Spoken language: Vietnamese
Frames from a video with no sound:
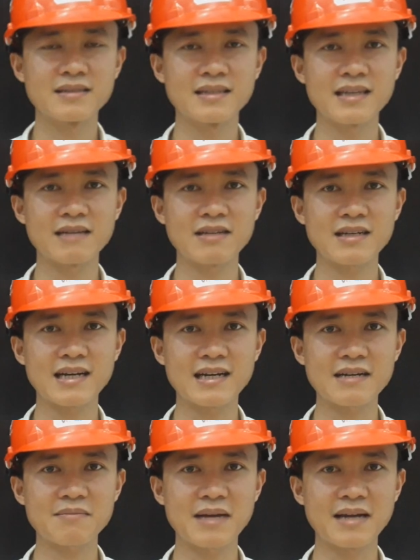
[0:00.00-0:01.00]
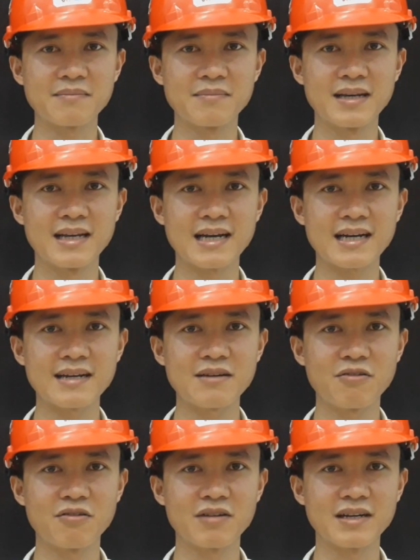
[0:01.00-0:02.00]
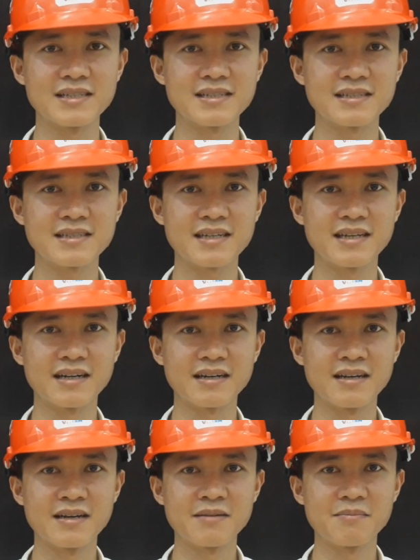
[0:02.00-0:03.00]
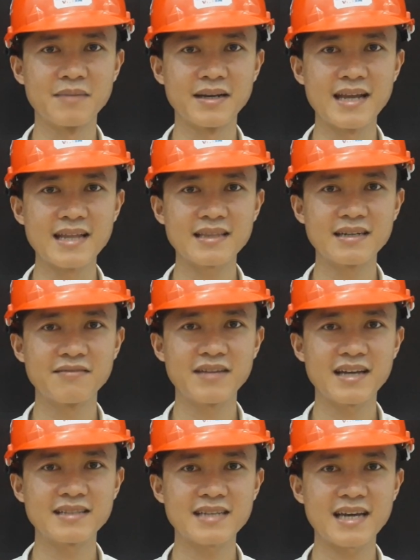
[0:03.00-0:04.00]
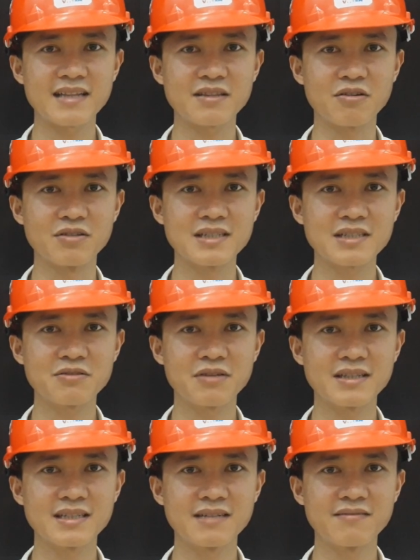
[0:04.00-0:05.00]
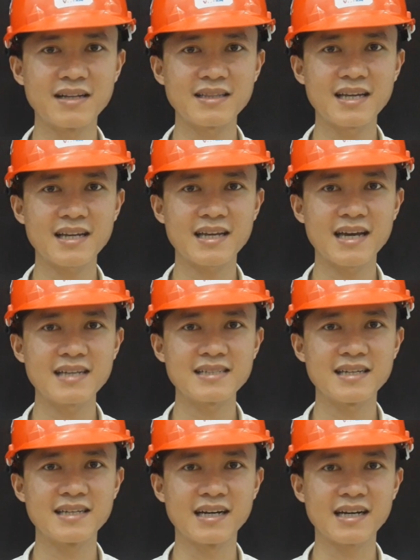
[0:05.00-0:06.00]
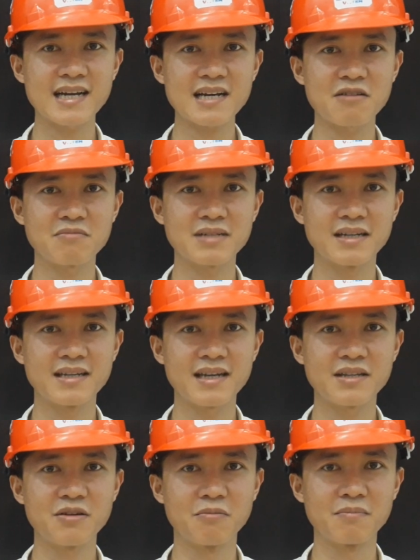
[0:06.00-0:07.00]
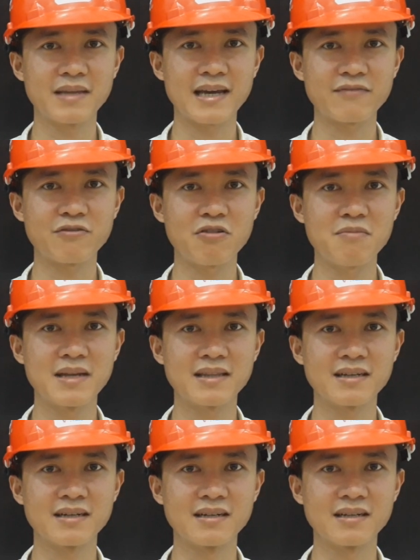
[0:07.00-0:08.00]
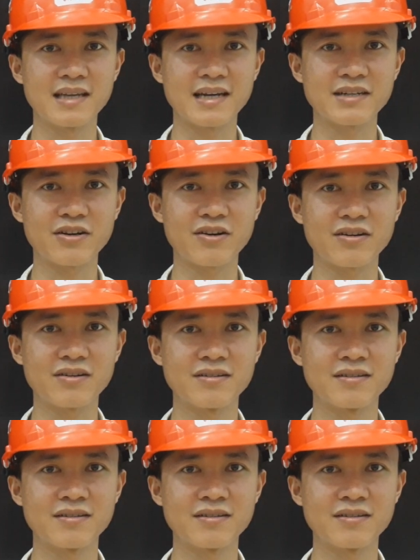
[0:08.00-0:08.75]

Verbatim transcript: Xin chào tất cả các bạn, mình là Khánh Hồ, kỹ sư xây dựng. Mình đến từ vê en mười, tổ chức chuyên tư vấn thiết kế xây dựng các công trình dân dụng, nhà phố, biệt thự, nhà trọ.